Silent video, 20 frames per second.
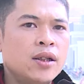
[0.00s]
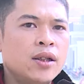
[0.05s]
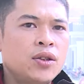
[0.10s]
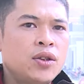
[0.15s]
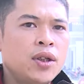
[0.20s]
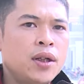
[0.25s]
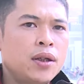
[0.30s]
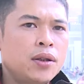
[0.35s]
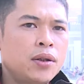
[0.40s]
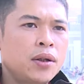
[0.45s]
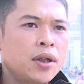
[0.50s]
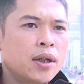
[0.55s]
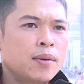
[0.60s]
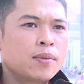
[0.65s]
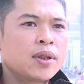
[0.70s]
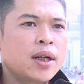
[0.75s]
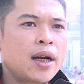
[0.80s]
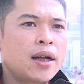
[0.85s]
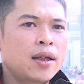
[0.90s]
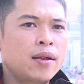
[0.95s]
Trên hình thức
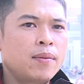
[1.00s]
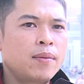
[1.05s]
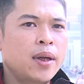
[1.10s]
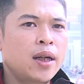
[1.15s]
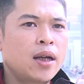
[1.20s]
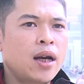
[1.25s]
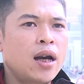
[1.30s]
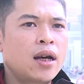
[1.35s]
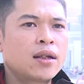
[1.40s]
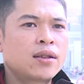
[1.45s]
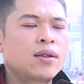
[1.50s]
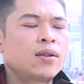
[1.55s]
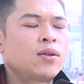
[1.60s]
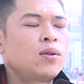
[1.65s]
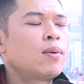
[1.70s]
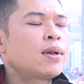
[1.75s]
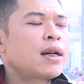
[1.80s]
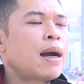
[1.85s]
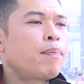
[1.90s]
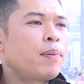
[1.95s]
kiểm tra thì mình à, sử
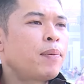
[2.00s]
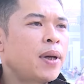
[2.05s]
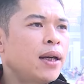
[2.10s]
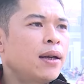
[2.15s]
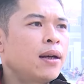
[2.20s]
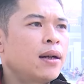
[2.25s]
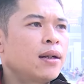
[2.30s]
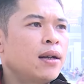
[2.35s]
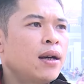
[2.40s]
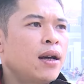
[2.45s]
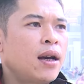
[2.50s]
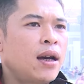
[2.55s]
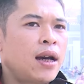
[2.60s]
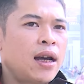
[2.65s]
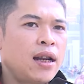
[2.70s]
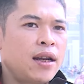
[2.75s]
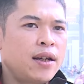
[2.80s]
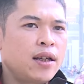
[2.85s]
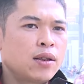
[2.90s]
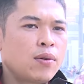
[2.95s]
dụng copy
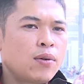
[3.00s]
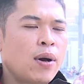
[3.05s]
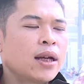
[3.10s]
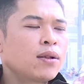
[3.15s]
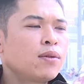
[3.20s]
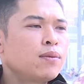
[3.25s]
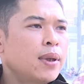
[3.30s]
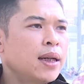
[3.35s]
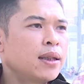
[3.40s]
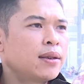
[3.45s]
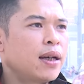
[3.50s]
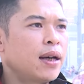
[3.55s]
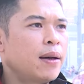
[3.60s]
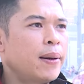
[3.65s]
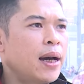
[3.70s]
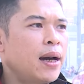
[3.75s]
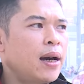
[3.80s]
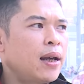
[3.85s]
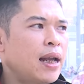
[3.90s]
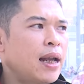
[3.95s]
hay là điện thoại thông minh để
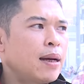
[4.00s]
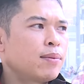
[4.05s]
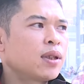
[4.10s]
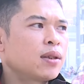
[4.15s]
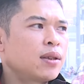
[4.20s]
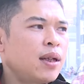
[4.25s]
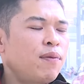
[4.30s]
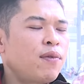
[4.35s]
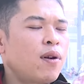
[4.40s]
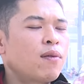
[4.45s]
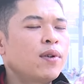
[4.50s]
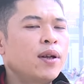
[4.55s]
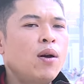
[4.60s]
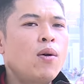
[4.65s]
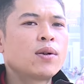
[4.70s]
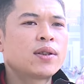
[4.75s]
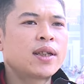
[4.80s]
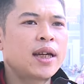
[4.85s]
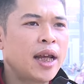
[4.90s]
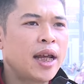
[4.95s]
mà làm trực tiếp phỏng vấn
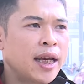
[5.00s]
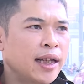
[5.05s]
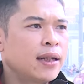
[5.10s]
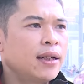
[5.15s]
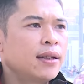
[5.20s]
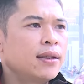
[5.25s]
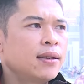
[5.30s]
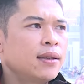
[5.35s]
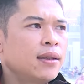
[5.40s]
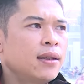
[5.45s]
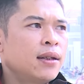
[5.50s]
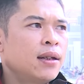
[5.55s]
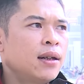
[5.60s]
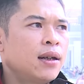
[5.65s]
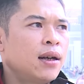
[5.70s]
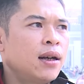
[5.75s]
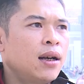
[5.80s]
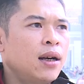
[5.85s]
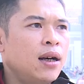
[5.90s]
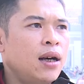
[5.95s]
hộ gia đình.
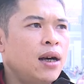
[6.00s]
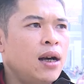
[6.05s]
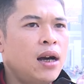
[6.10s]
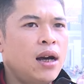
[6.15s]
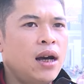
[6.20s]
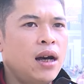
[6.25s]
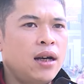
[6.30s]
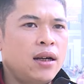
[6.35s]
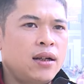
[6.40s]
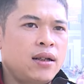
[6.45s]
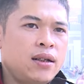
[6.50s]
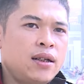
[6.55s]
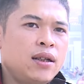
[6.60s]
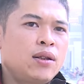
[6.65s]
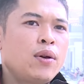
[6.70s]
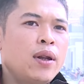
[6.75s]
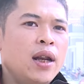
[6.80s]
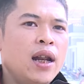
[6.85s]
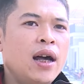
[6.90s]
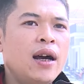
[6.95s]
À,
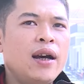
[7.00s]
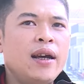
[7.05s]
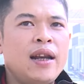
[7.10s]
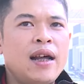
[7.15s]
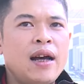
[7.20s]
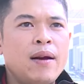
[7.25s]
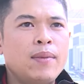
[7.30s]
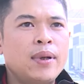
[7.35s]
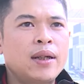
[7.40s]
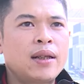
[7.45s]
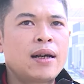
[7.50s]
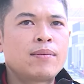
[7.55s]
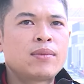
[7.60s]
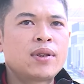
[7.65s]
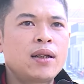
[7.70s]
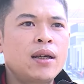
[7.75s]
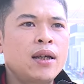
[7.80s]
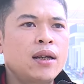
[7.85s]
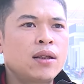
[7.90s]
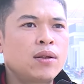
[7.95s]
cái thuận lợi là mình làm
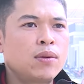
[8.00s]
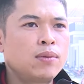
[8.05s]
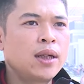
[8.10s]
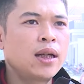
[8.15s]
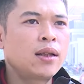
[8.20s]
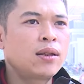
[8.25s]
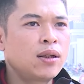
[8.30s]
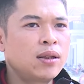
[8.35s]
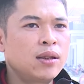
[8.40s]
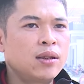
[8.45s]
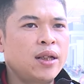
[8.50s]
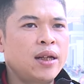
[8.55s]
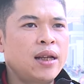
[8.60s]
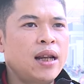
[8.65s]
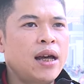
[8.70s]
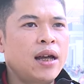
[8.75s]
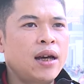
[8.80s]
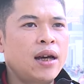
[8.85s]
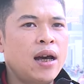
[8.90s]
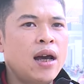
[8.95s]
trên hệ thống điện tử thì
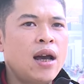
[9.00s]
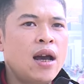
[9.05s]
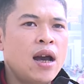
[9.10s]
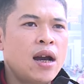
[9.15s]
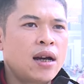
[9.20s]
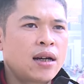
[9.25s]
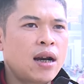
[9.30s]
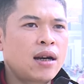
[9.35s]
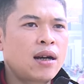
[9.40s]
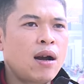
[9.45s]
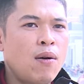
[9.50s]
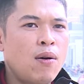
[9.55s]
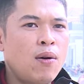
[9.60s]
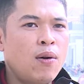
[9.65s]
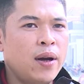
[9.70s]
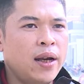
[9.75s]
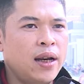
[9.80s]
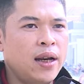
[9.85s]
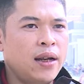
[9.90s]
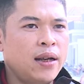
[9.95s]
là các câu
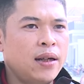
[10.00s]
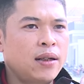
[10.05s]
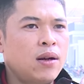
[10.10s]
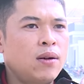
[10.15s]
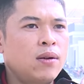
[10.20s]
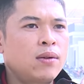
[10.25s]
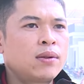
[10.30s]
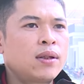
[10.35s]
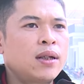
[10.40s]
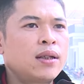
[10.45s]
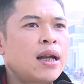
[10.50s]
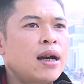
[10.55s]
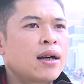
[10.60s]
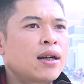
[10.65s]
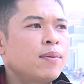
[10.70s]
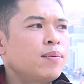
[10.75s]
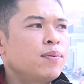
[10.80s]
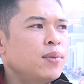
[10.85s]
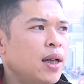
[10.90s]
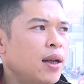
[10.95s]
hỏi là nó dễ
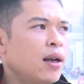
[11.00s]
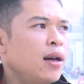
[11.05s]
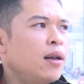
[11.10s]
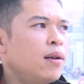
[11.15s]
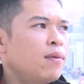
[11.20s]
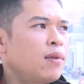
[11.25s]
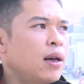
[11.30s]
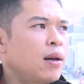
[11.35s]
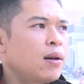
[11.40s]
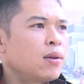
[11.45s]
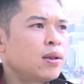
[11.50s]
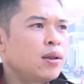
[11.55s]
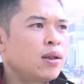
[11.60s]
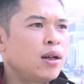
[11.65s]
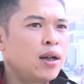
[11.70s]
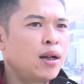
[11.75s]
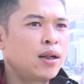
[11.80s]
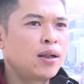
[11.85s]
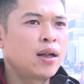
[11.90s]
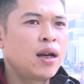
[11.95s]
dàng cập nhật hơn và thứ
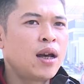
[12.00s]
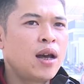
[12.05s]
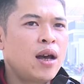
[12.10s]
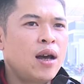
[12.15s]
hơn.